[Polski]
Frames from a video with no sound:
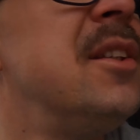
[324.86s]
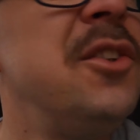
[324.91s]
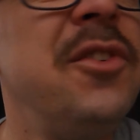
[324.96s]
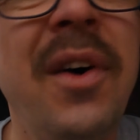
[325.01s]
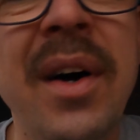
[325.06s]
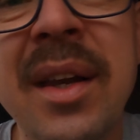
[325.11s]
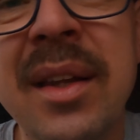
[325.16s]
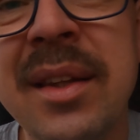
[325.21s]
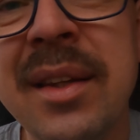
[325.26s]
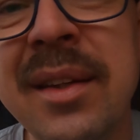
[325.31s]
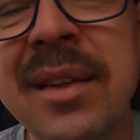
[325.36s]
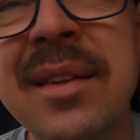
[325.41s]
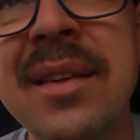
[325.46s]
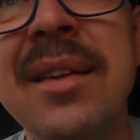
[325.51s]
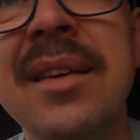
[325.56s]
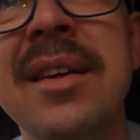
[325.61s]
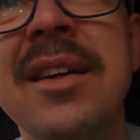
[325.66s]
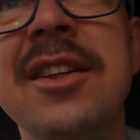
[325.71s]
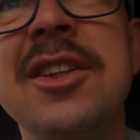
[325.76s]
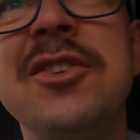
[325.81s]
Czwarty,
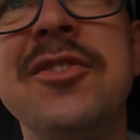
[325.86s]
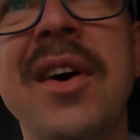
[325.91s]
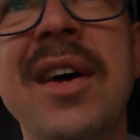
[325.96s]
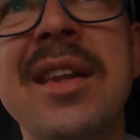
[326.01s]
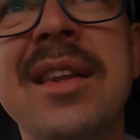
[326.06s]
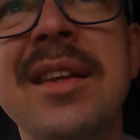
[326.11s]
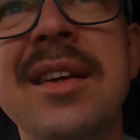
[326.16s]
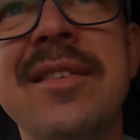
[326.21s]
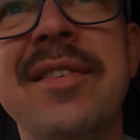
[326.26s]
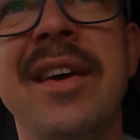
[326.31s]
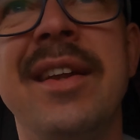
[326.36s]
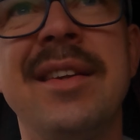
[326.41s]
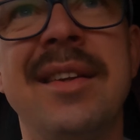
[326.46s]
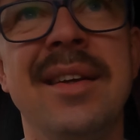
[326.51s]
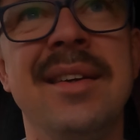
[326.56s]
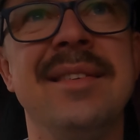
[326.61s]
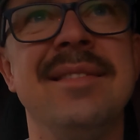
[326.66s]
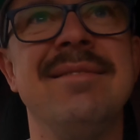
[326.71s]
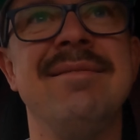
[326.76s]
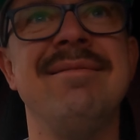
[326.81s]
4
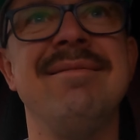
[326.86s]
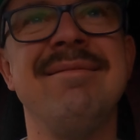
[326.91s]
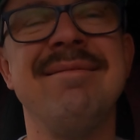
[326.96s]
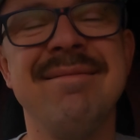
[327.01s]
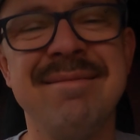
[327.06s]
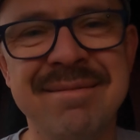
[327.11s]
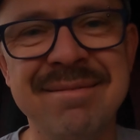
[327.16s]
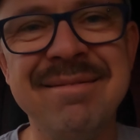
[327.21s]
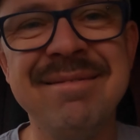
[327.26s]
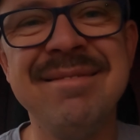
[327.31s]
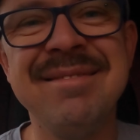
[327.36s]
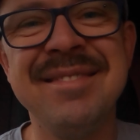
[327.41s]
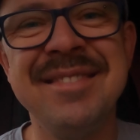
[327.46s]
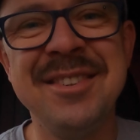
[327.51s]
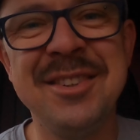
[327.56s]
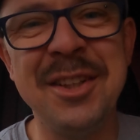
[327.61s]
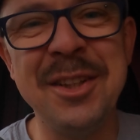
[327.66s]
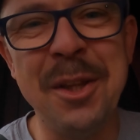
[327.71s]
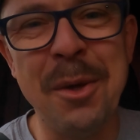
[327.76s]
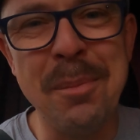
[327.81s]
kwietnia.
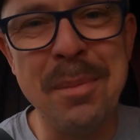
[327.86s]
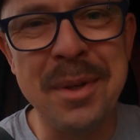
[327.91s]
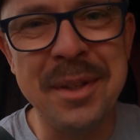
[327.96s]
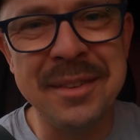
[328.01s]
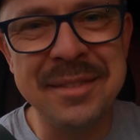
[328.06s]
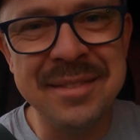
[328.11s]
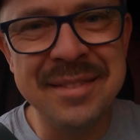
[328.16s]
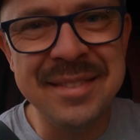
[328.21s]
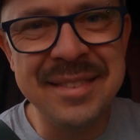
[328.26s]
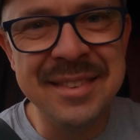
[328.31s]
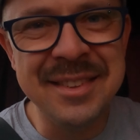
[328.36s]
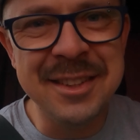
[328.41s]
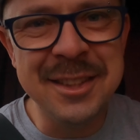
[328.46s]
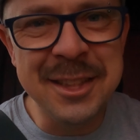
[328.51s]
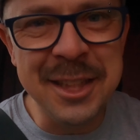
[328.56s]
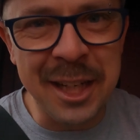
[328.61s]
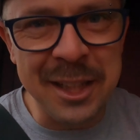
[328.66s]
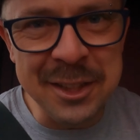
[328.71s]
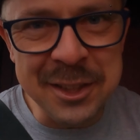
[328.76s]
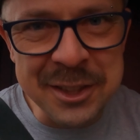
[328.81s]
Dzień dobry.
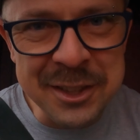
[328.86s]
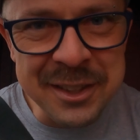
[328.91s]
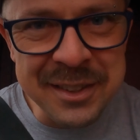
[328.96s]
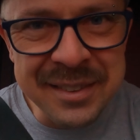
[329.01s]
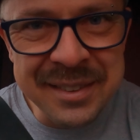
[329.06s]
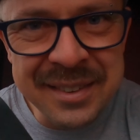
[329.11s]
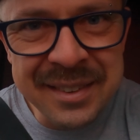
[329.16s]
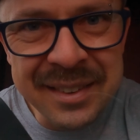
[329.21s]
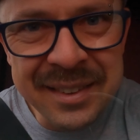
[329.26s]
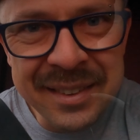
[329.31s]
Cześć.